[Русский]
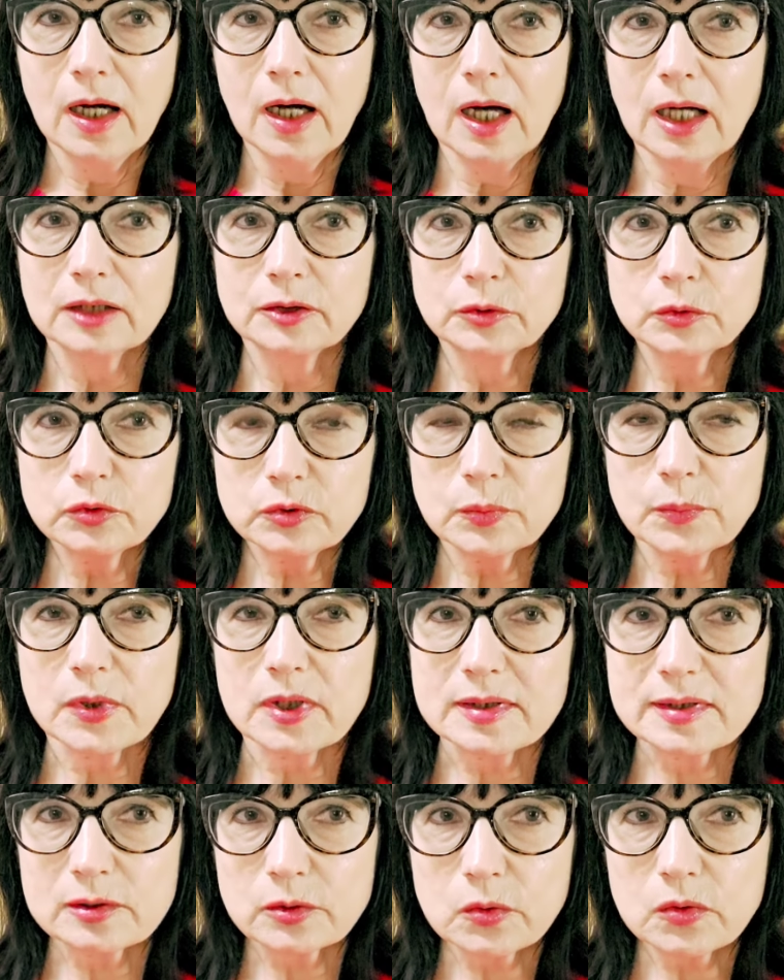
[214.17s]
А тут
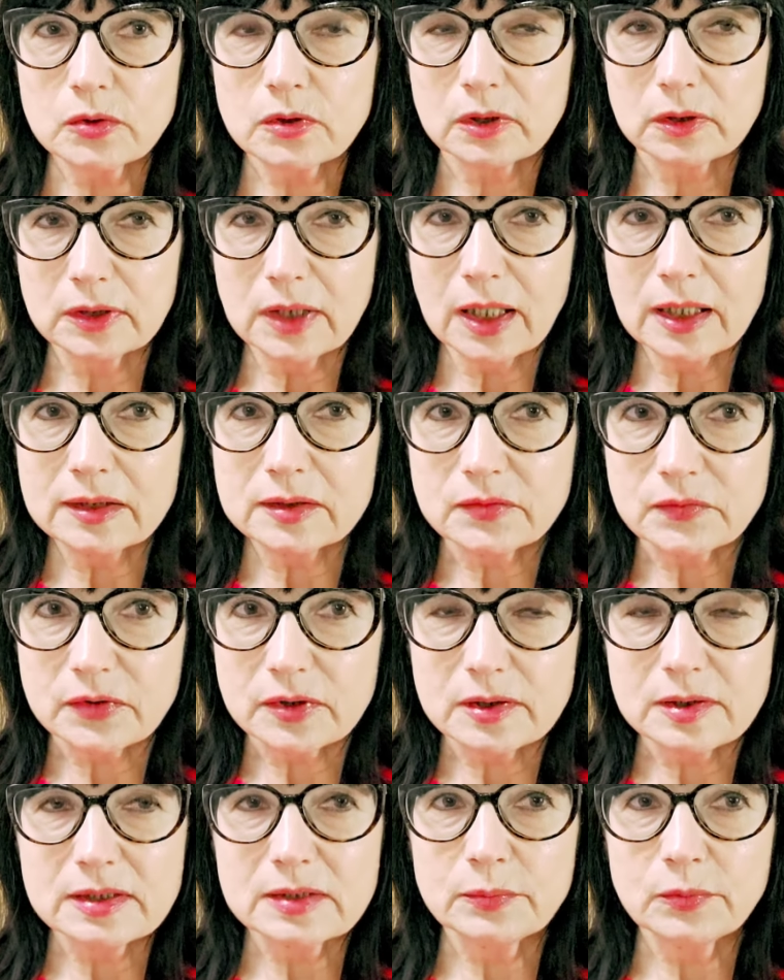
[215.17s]
позор,
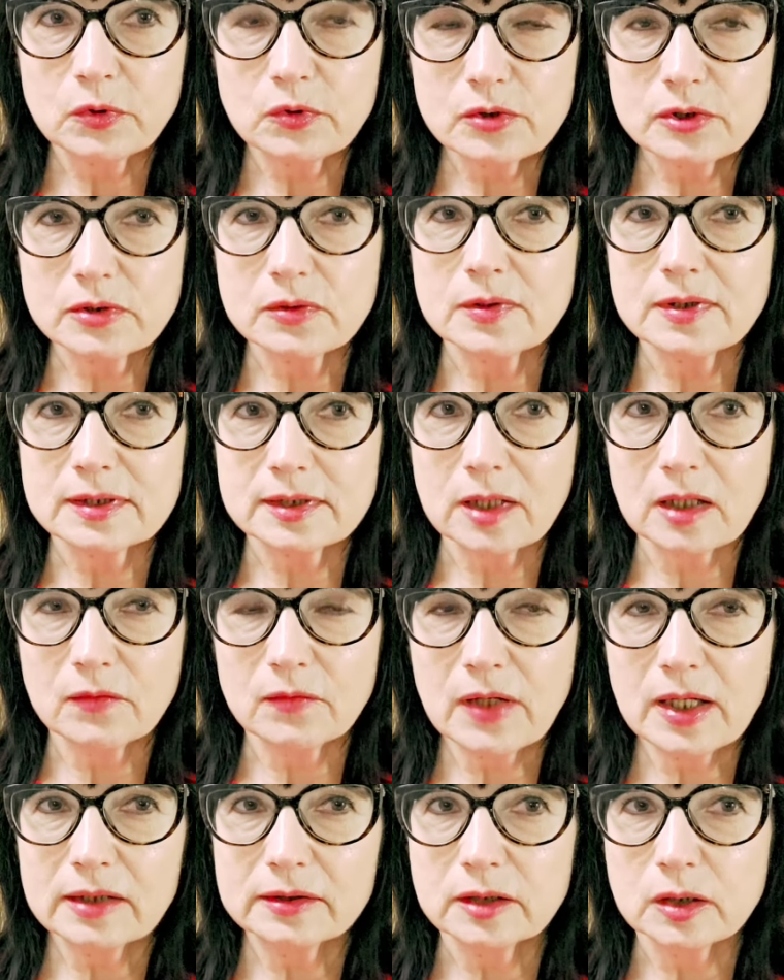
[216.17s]
Латвия использует
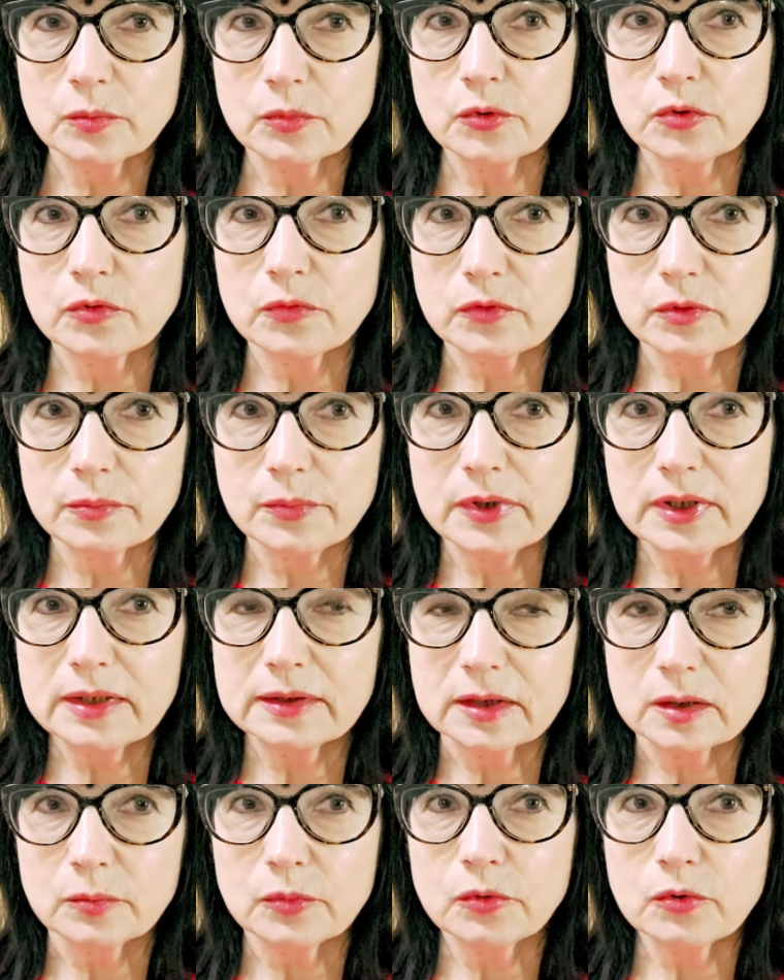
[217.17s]
слова на букву «Б»,
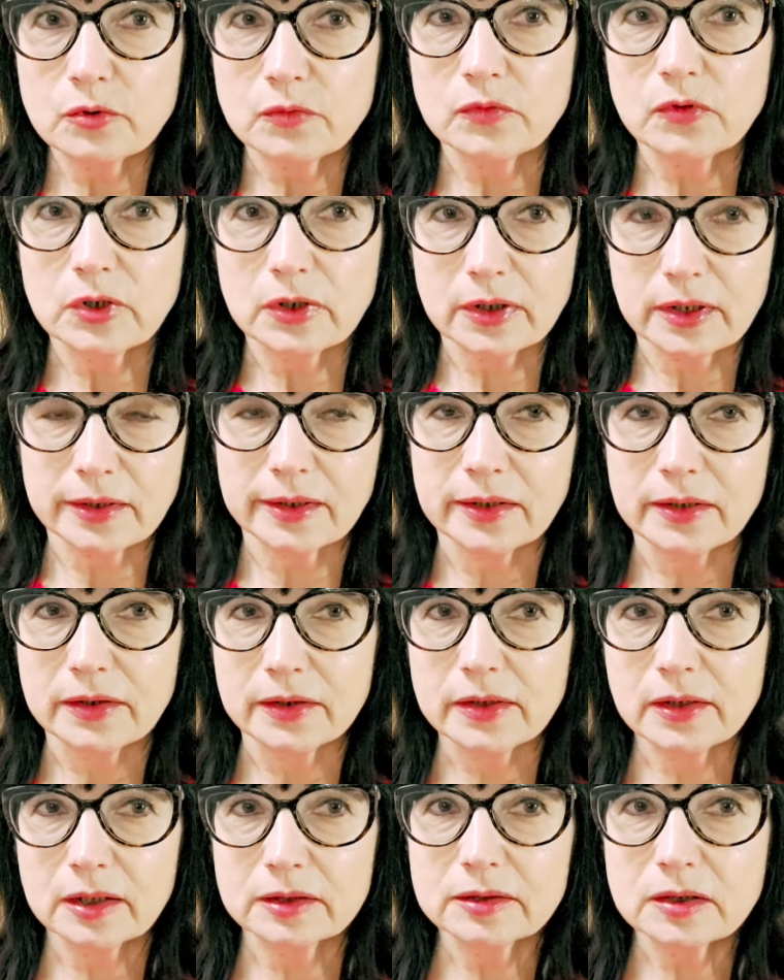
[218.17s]
на букву «Х».
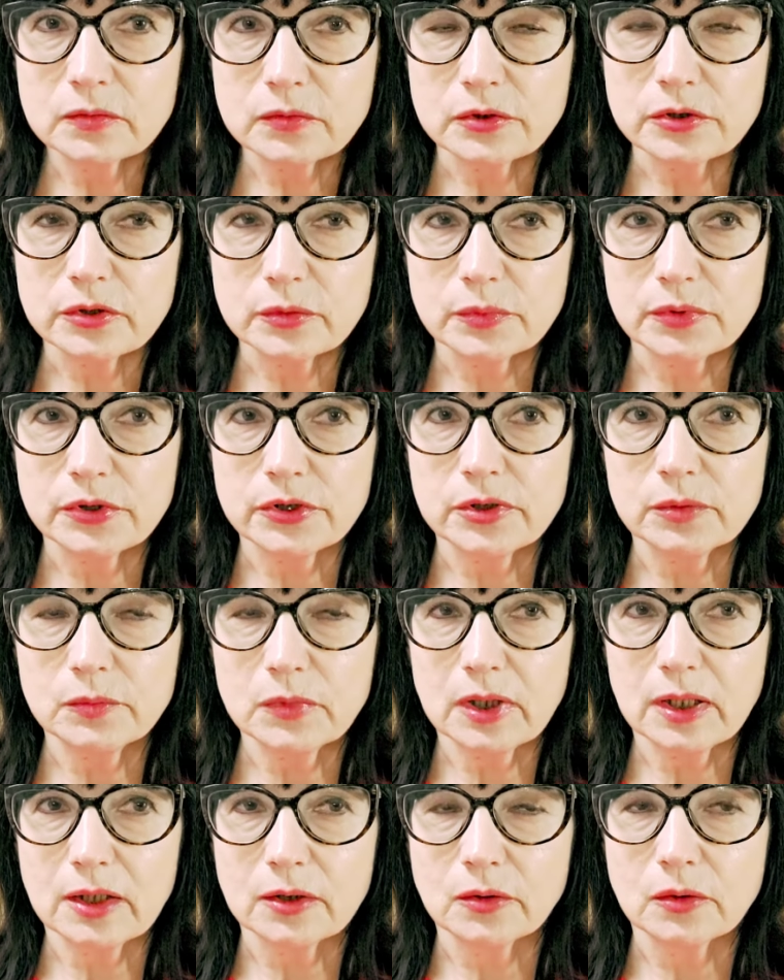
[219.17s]
Я одного не
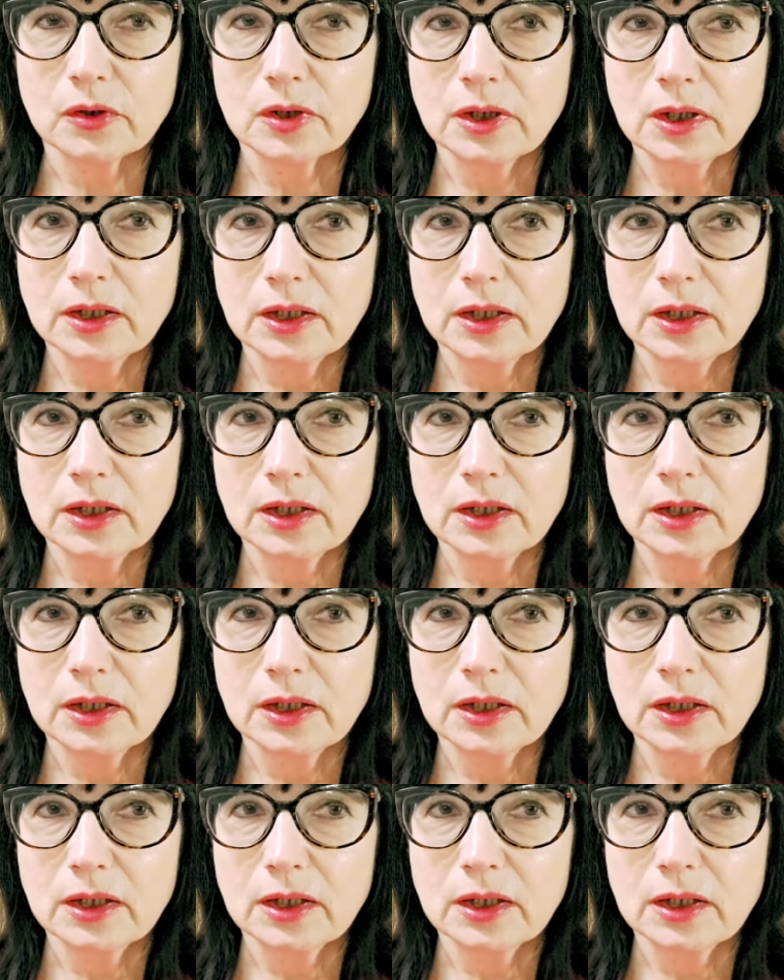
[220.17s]
понимаю.